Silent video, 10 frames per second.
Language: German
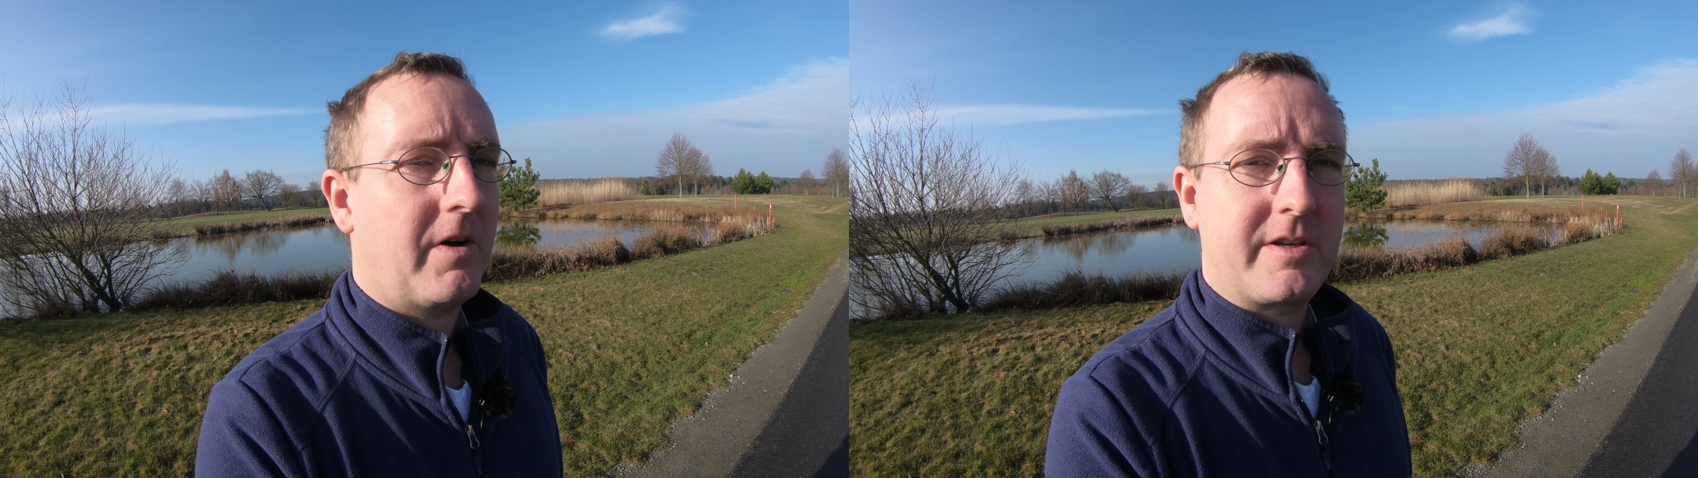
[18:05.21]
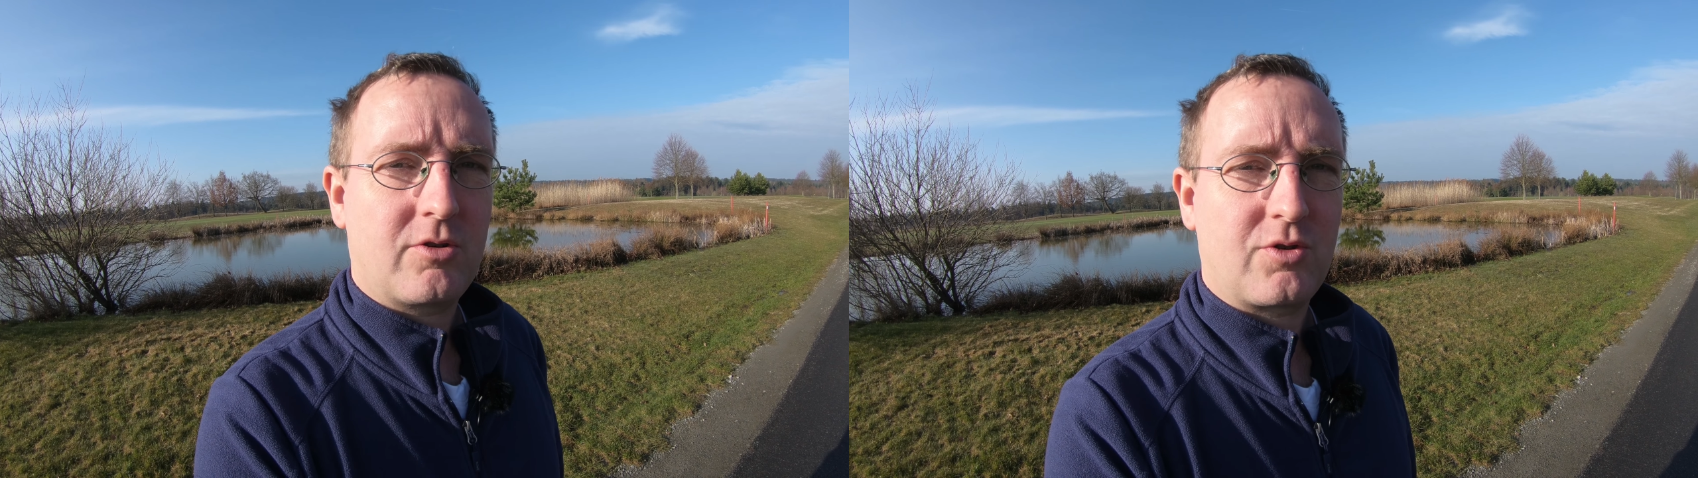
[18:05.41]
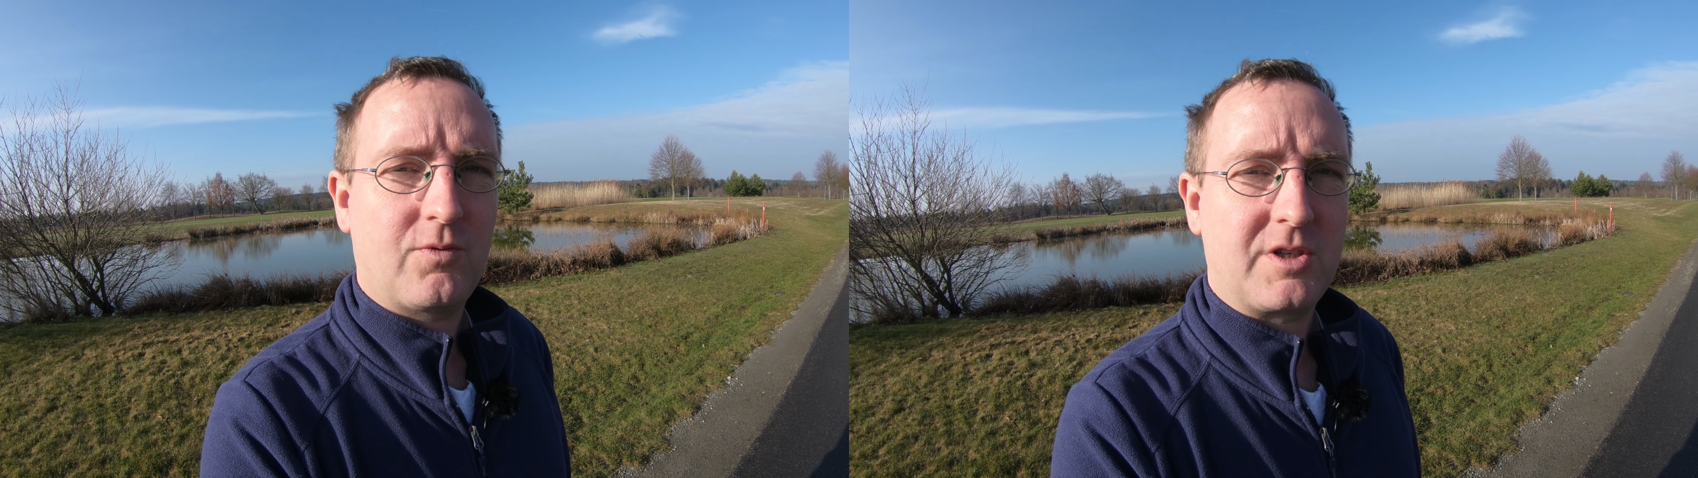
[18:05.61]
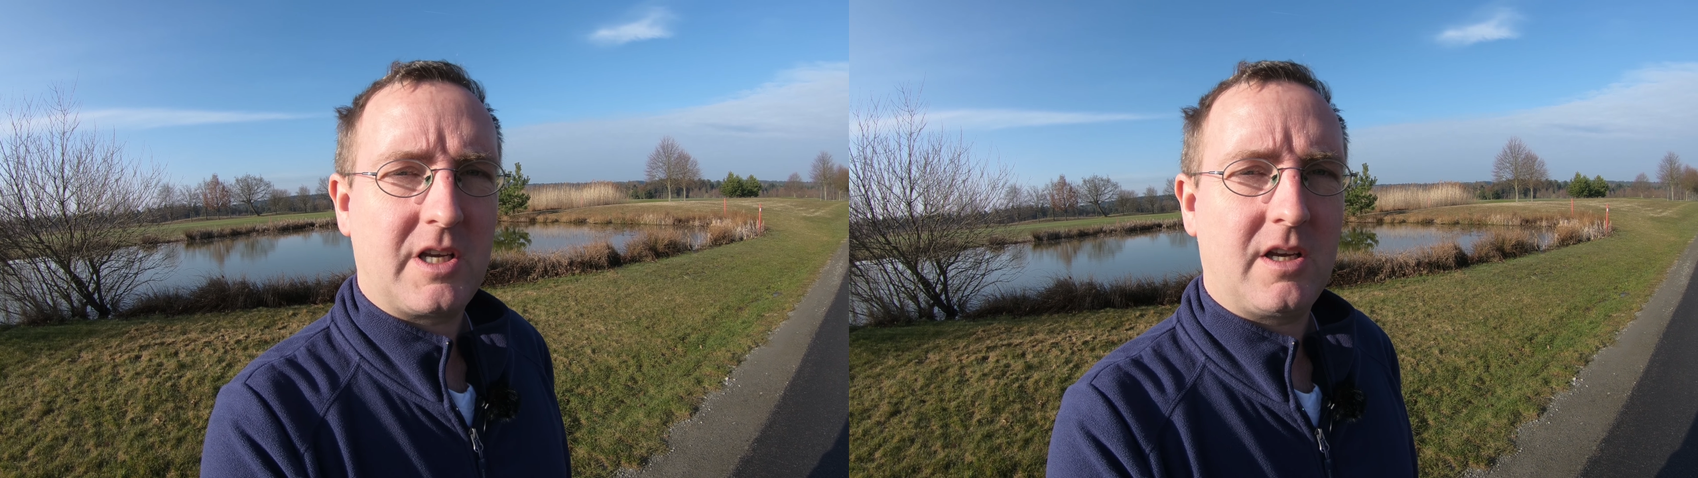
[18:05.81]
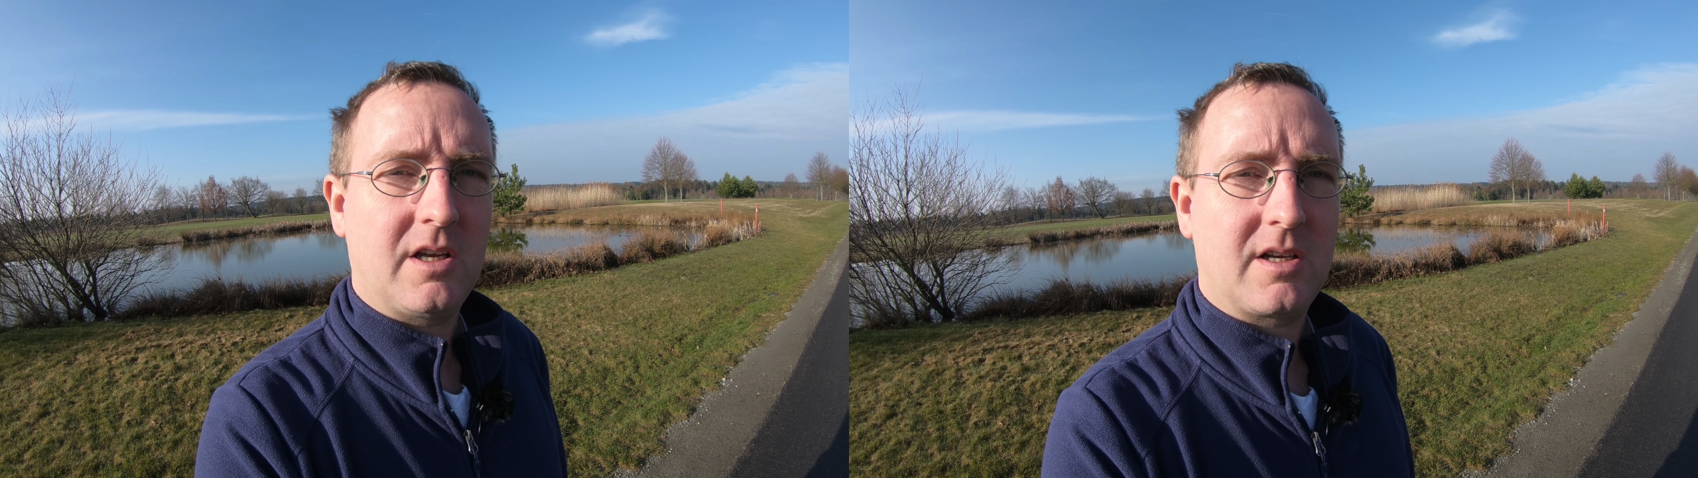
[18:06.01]
weiß ich auch schon, wo es
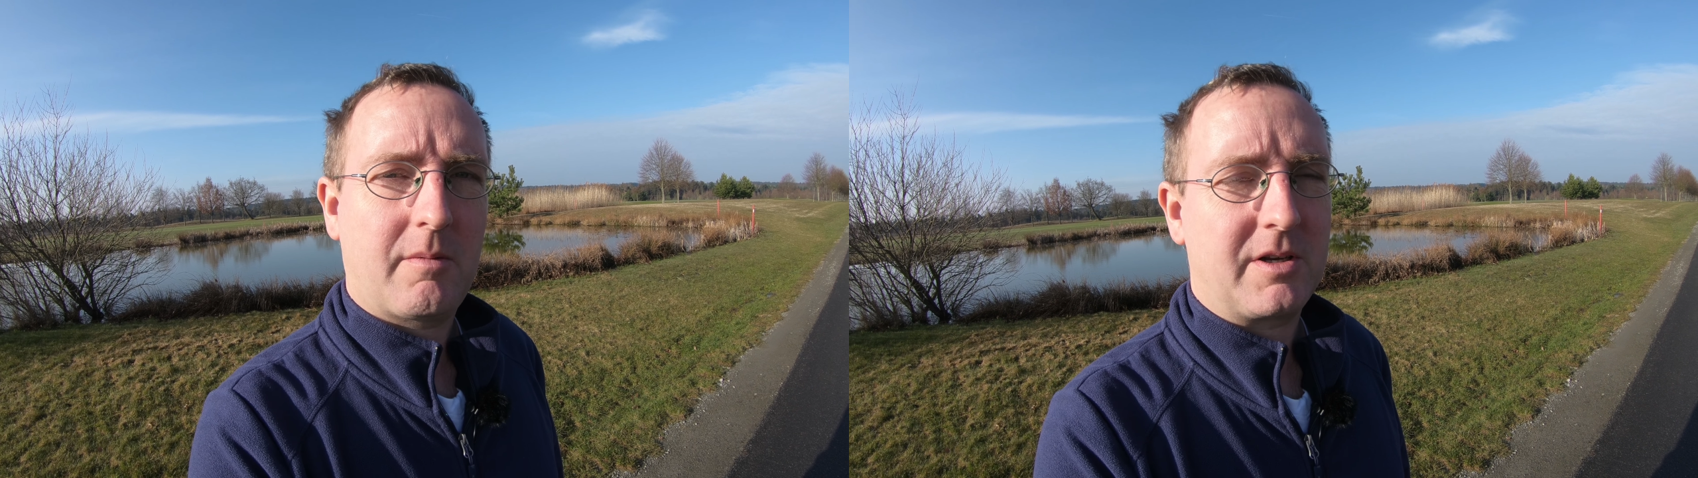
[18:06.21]
hingeht.